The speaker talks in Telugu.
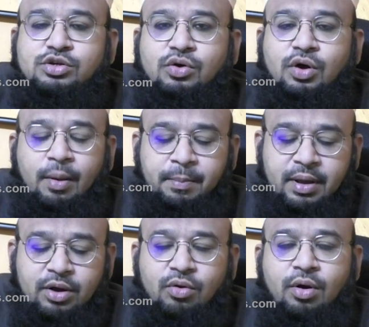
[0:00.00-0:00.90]
ఈరోజు
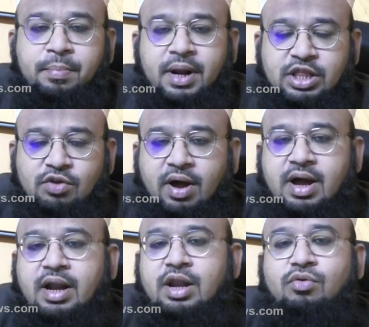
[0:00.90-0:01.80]
మీరు
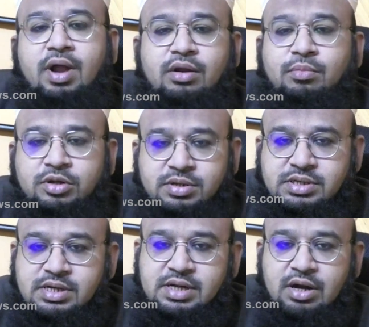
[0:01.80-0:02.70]
ప్రతి ఒక్కరిని కూడాను
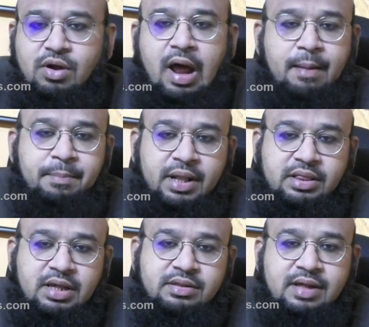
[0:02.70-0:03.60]
మోసం చేశారు
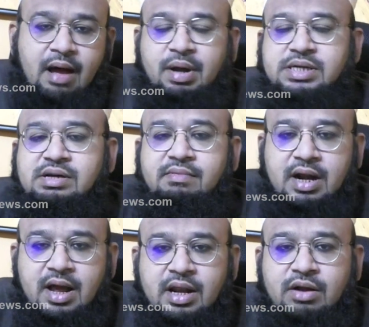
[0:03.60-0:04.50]
ప్రతి
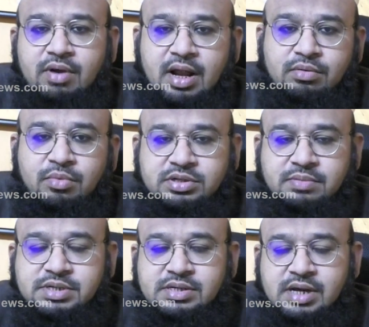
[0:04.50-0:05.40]
సామాజిక వర్గాన్ని
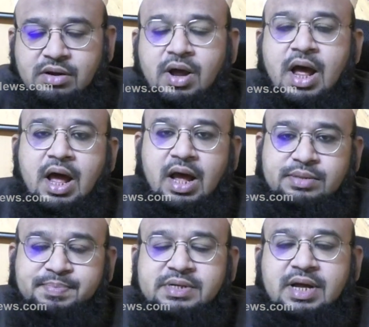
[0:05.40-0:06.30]
కూడాను మోసం చేశారు
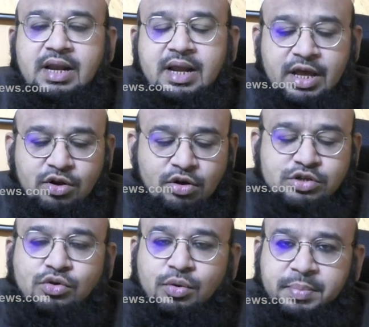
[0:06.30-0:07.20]
ఎస్పెషల్లీ
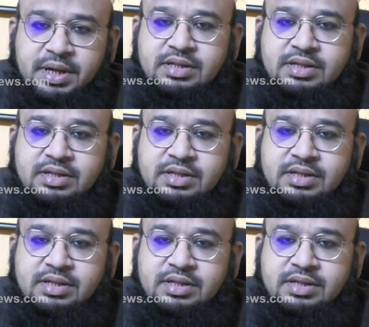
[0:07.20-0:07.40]
ఈరోజు